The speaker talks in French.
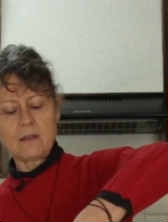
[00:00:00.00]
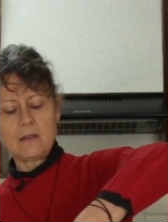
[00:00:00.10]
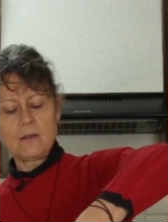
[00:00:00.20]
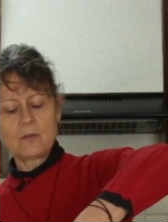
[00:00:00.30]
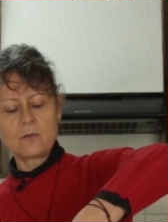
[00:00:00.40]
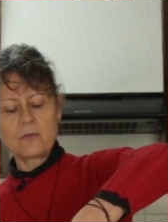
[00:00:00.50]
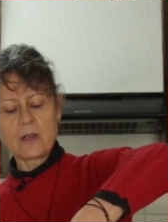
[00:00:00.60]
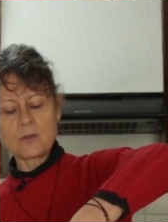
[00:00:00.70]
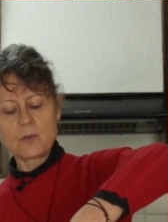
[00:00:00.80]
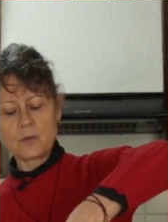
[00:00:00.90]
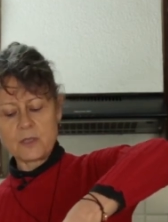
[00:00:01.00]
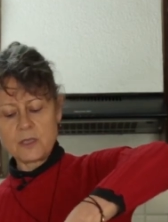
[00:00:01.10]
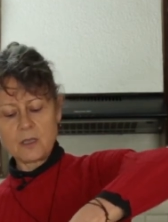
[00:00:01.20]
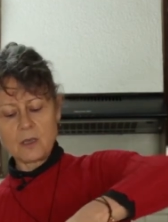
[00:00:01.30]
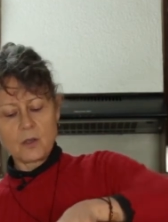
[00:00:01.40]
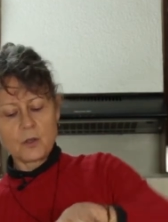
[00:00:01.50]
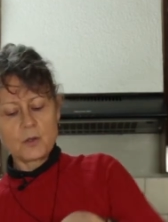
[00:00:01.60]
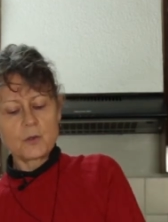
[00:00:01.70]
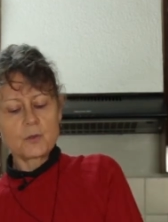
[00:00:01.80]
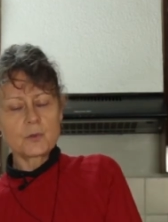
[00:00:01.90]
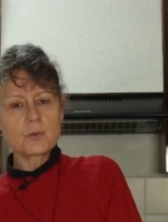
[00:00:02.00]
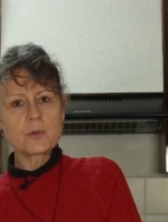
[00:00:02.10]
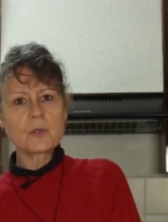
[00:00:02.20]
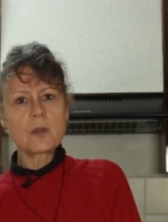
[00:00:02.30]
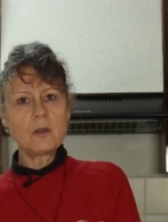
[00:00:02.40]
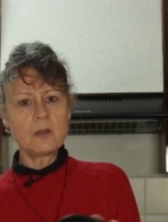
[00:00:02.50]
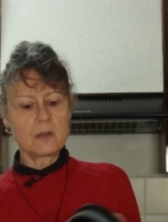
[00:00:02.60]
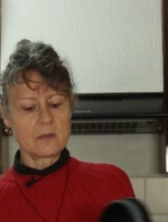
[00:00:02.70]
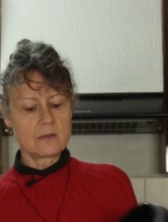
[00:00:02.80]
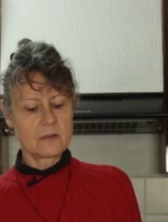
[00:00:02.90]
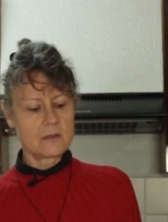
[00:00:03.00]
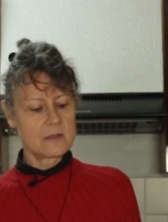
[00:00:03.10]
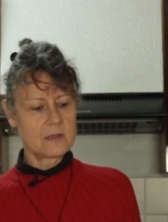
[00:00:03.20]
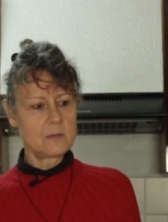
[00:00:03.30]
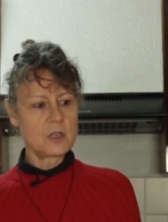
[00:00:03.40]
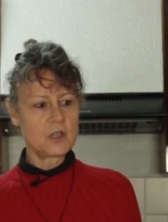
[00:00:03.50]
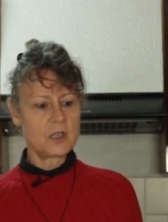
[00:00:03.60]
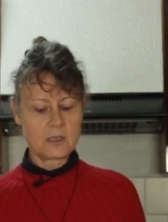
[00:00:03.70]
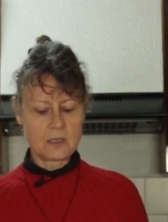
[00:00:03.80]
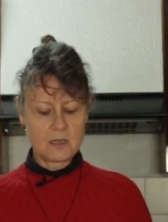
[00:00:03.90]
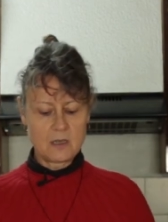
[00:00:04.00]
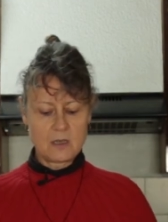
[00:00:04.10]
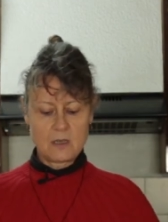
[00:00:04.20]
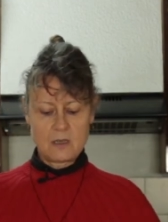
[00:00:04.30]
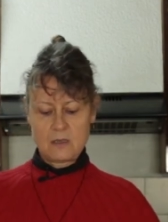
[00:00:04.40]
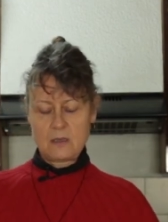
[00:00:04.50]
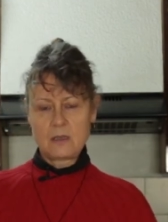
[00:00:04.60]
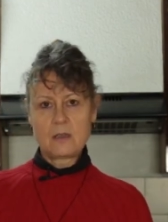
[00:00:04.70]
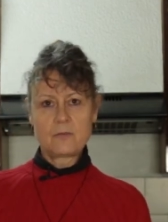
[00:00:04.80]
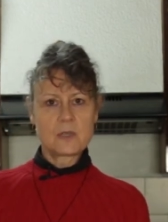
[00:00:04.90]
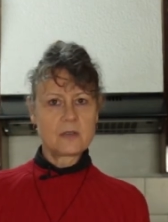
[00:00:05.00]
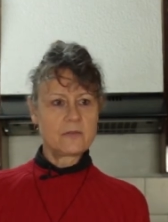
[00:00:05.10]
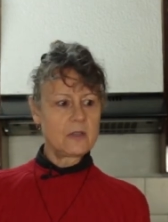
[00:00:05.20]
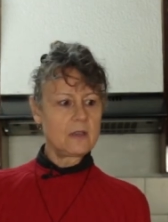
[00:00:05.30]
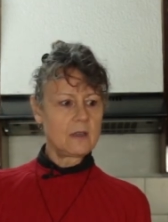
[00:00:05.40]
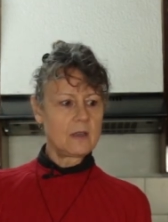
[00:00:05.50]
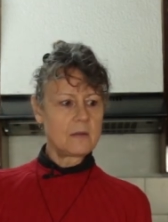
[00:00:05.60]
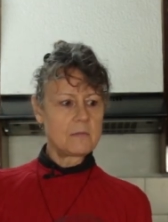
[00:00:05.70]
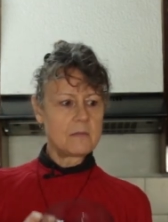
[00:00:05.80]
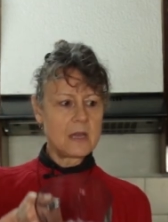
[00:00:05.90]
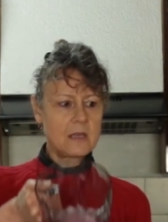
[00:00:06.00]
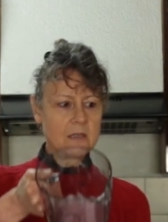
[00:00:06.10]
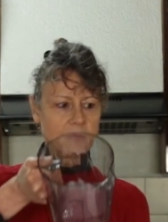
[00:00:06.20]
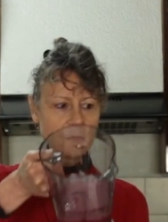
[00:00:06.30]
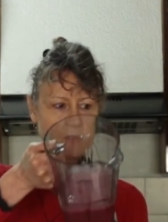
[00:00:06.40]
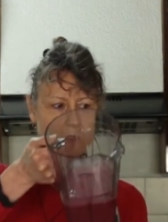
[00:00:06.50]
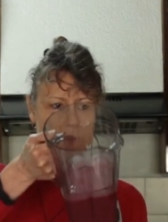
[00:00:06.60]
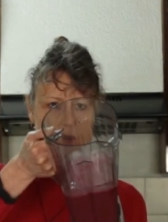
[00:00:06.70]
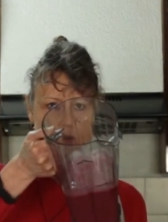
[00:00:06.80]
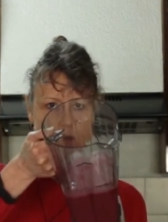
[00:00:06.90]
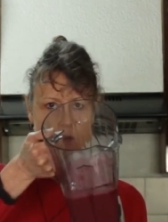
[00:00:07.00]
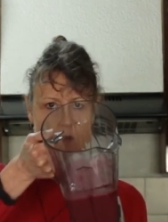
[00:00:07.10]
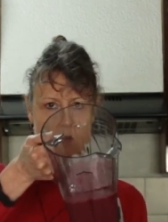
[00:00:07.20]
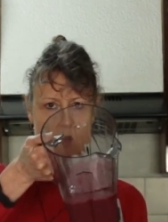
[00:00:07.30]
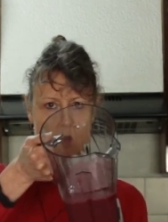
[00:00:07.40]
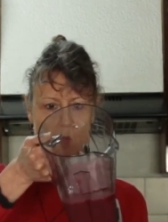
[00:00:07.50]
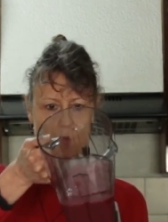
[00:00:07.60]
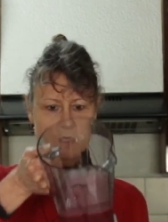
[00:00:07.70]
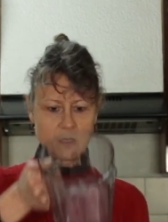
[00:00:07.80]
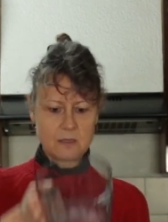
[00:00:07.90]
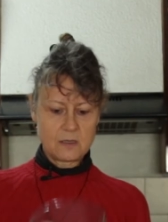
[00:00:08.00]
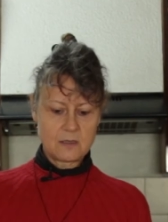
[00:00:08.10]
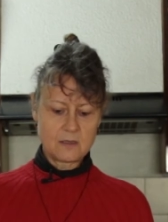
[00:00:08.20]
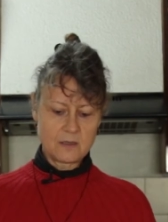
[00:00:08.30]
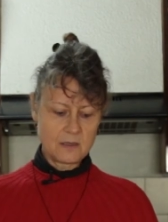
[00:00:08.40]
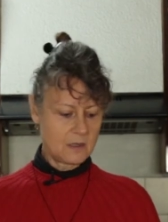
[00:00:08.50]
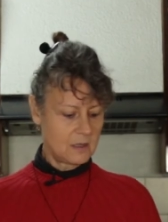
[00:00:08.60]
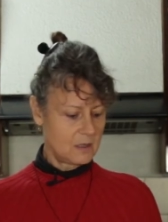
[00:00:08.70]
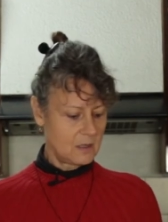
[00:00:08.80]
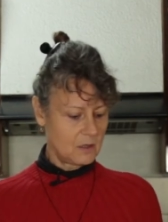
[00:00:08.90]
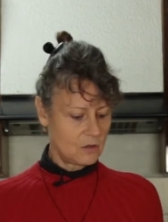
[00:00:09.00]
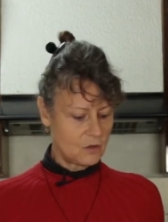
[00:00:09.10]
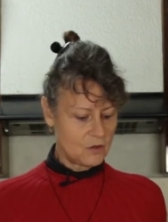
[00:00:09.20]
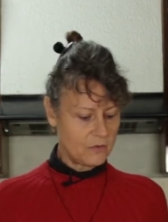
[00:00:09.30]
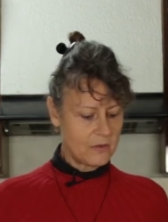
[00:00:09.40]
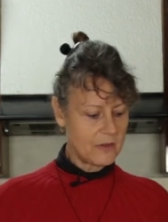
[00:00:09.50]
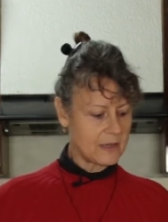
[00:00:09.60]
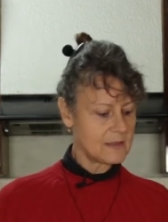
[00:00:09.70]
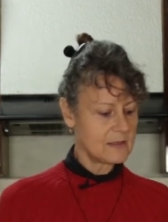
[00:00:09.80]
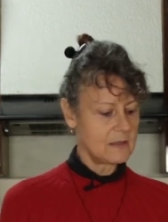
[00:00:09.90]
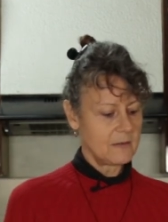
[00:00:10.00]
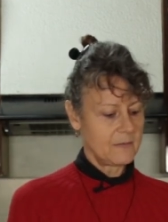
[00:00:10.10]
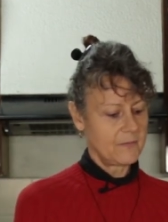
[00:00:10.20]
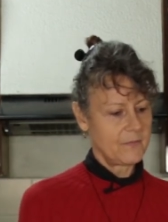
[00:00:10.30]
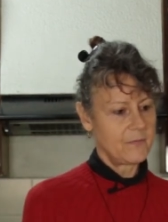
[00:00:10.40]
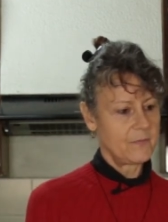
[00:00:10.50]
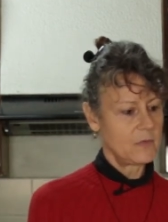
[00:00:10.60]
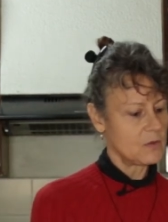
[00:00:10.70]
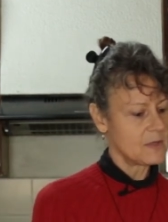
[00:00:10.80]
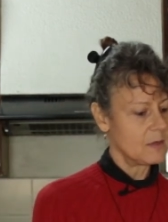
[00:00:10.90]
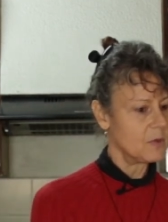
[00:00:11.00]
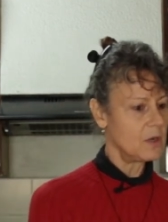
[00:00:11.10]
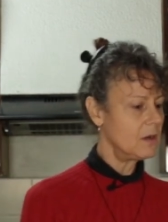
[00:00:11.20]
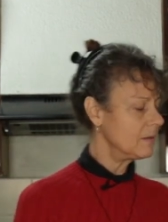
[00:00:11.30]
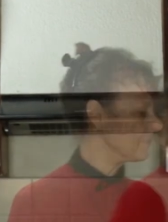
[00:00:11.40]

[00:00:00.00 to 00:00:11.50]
et le couvercle se retire tout seul. C'est magique. Et vous avez un magnifique smoothie que je vais verser dans un bol.